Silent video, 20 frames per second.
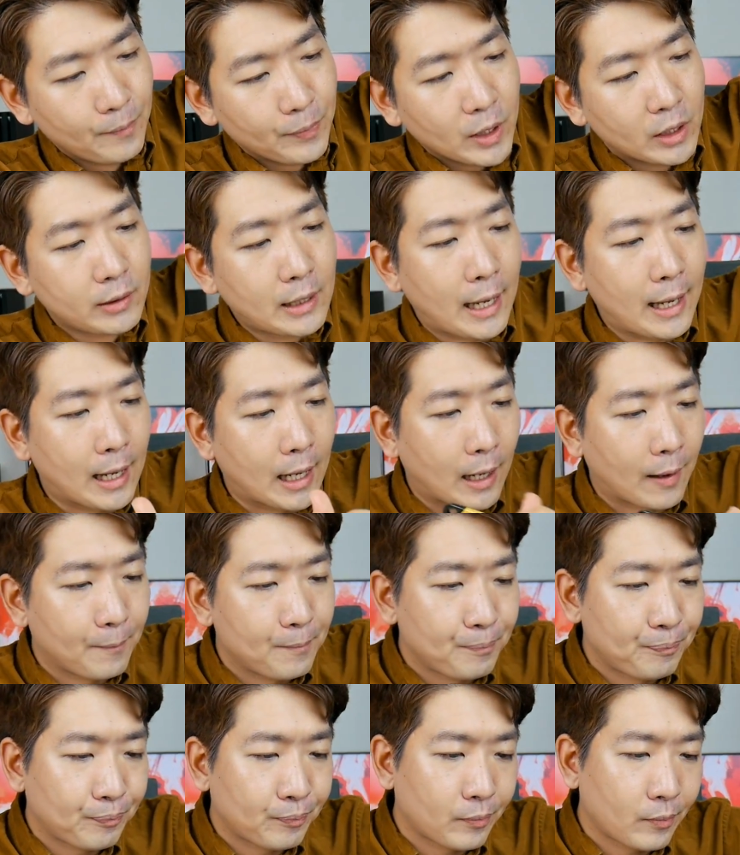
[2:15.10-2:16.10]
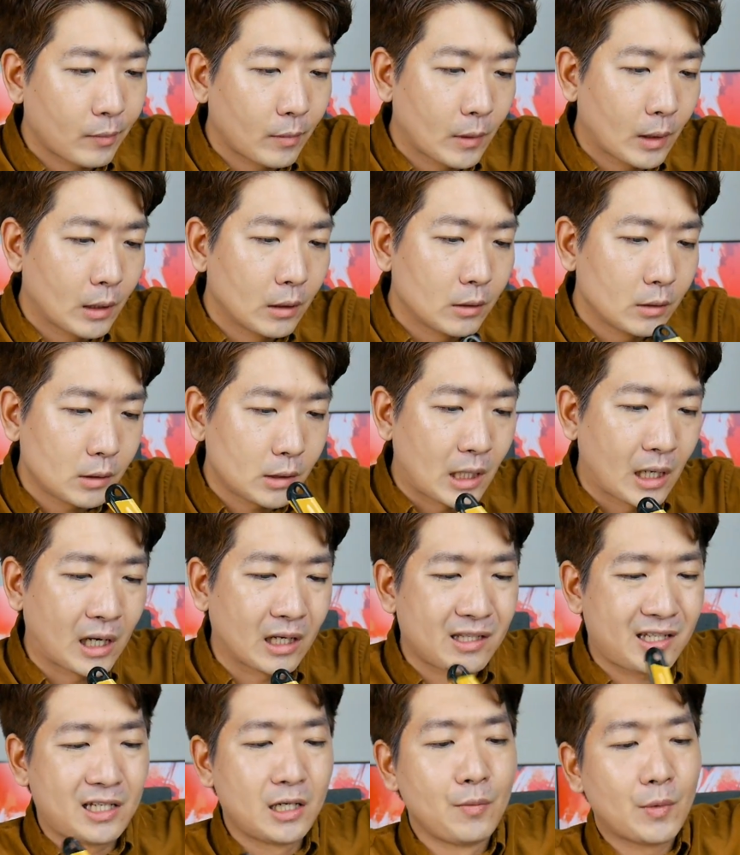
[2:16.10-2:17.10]
근데 제가
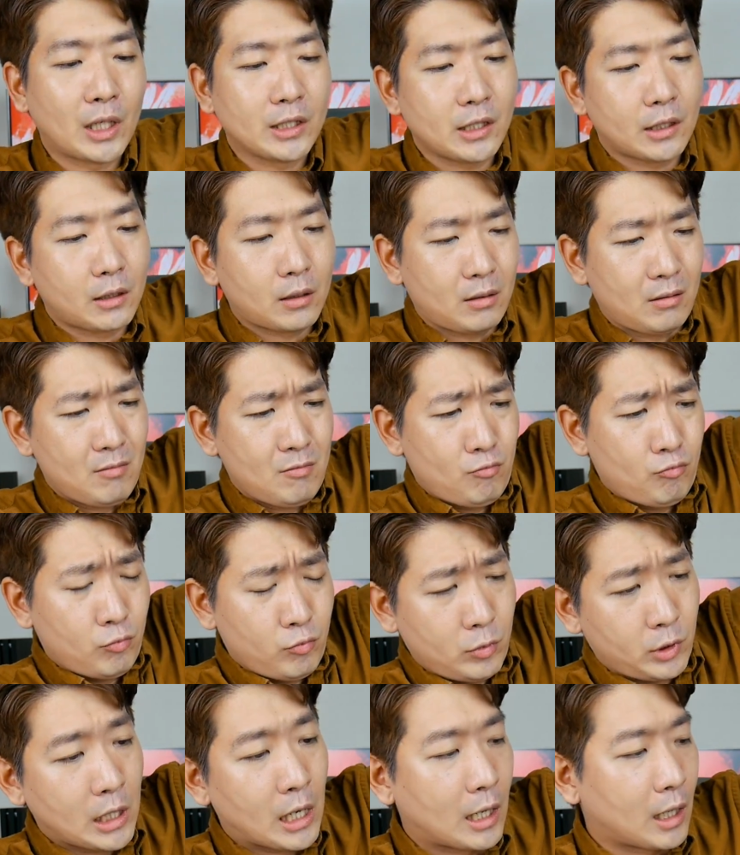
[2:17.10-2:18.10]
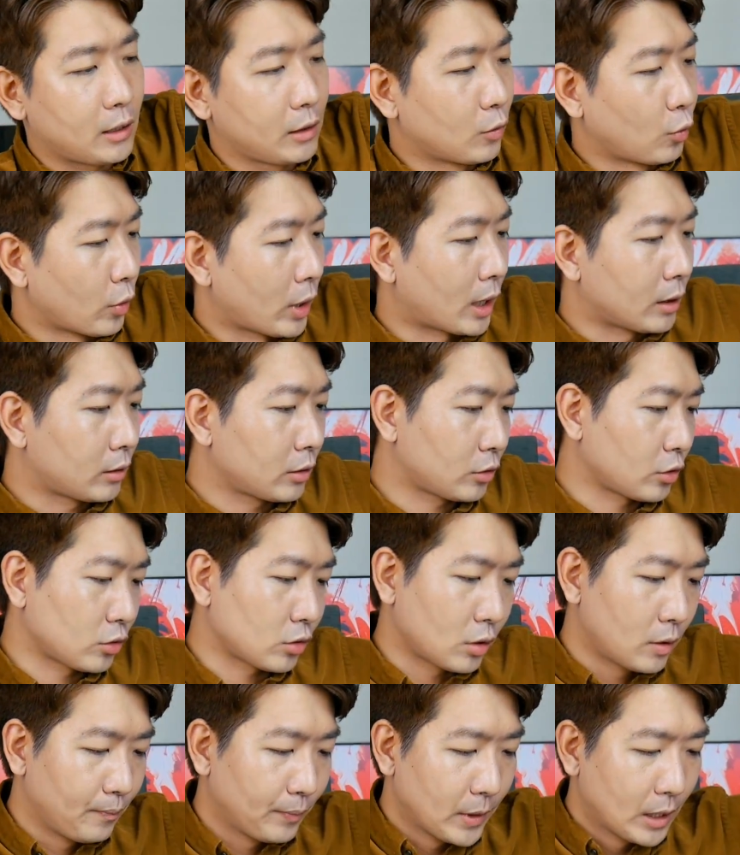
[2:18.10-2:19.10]
지금까지, 야, 이거 왜 안
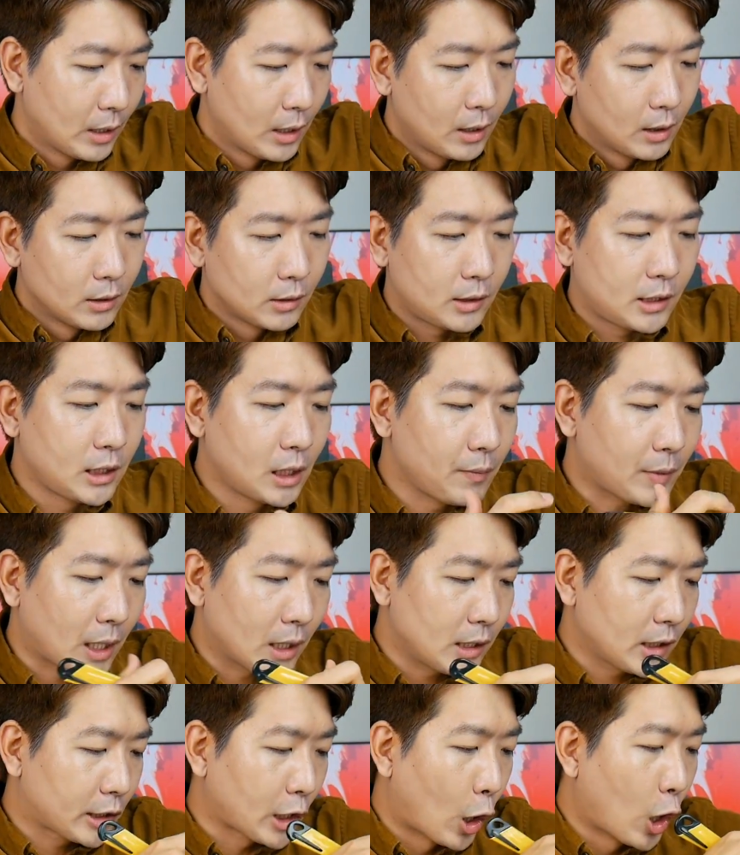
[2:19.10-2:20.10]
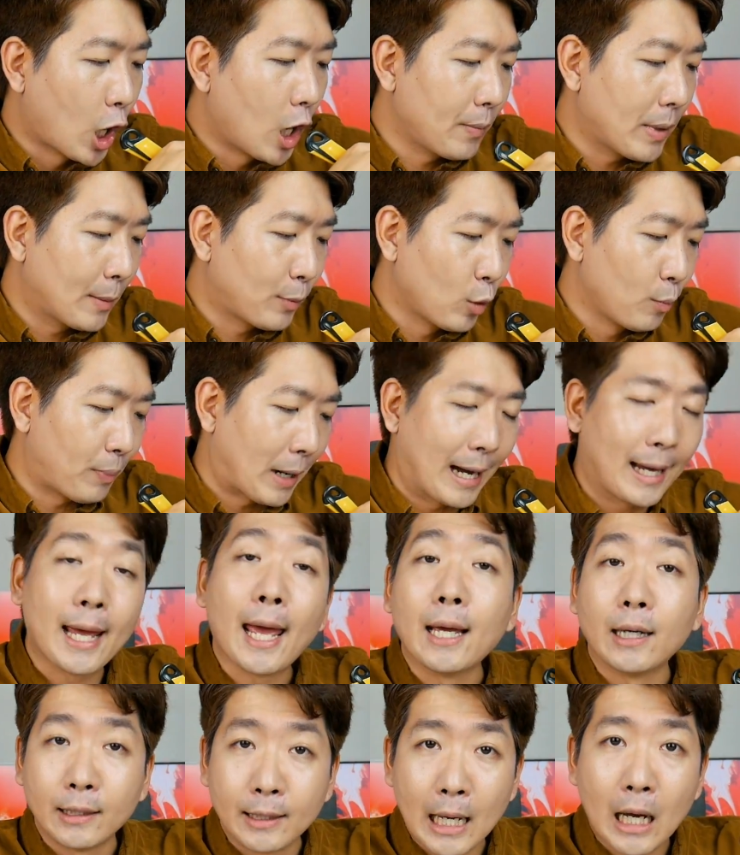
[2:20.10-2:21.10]
뜯어져? 지금까지 경험해본 바에
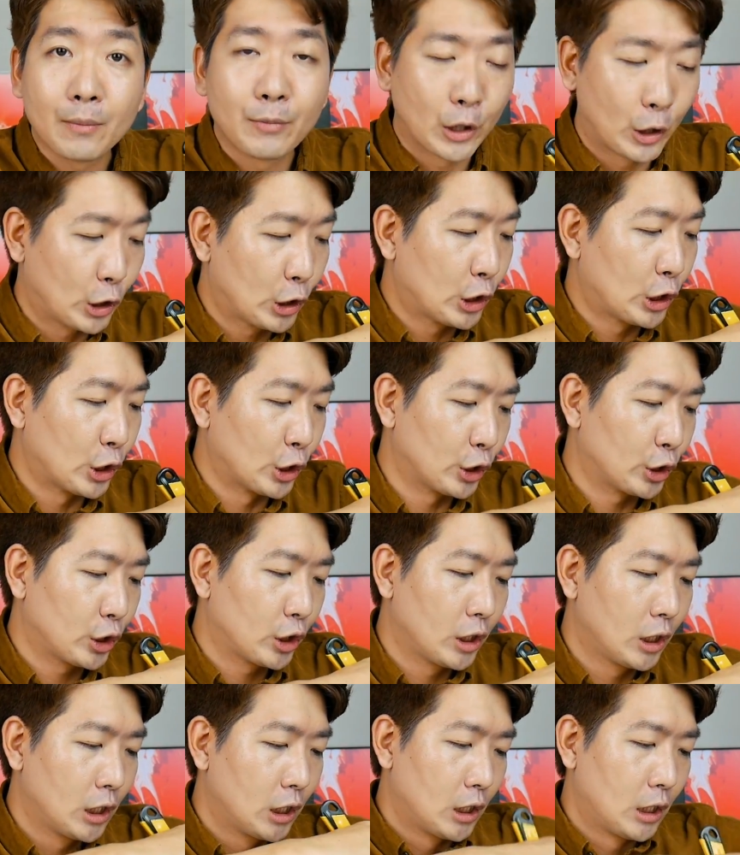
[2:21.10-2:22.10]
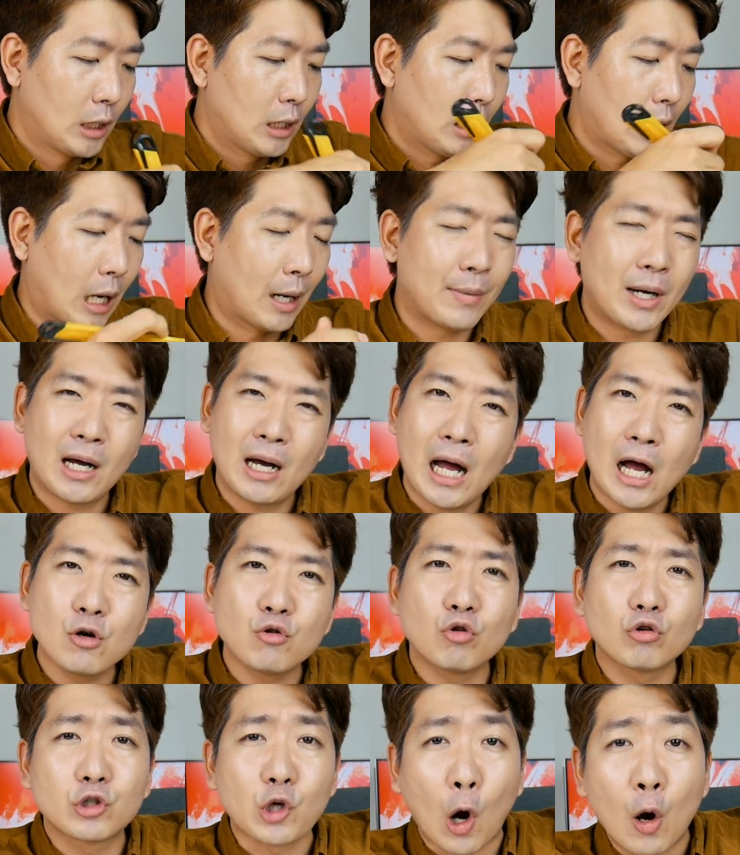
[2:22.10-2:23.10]
의하면 아마
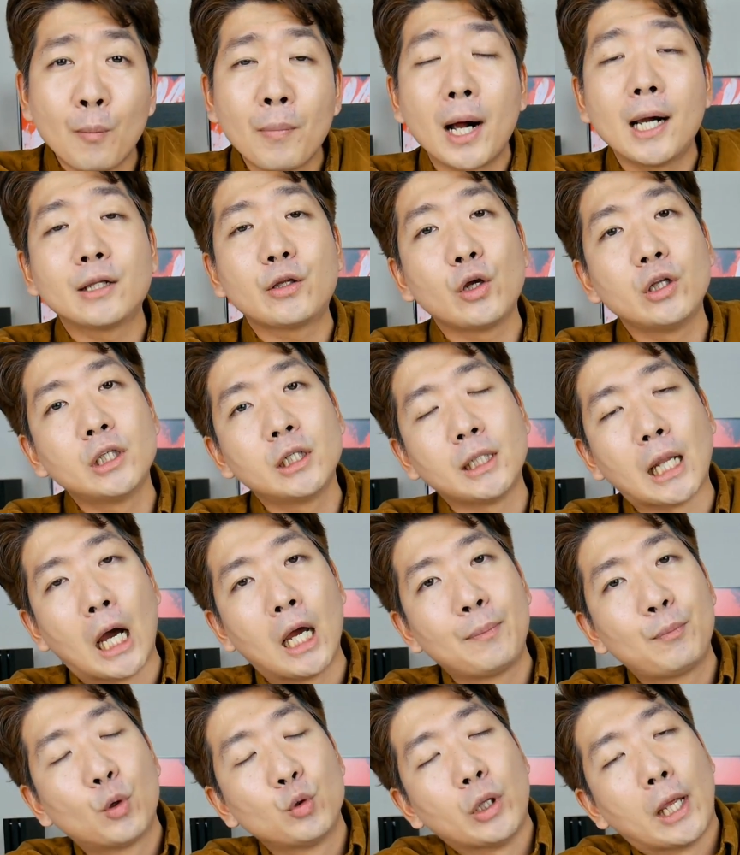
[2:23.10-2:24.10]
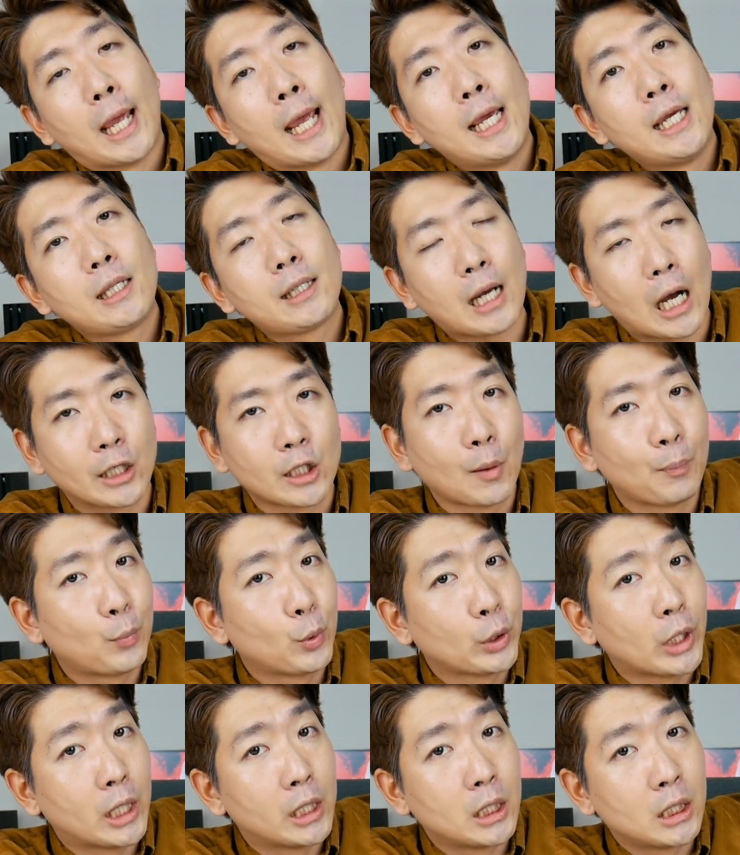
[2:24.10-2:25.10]
한국 정발되는 아이폰 에잇
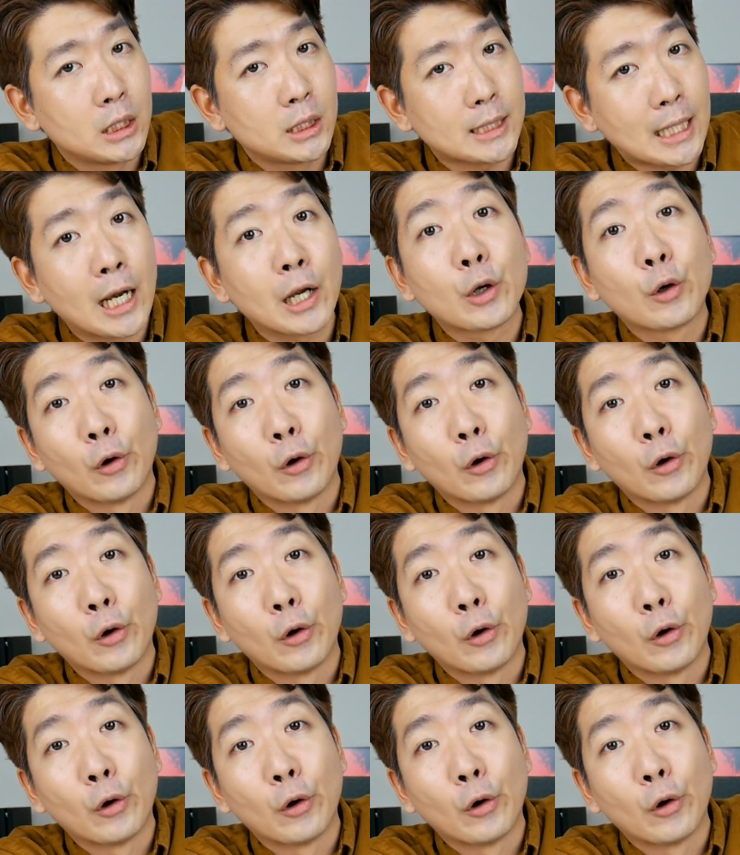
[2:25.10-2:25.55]
가격보다는 쌀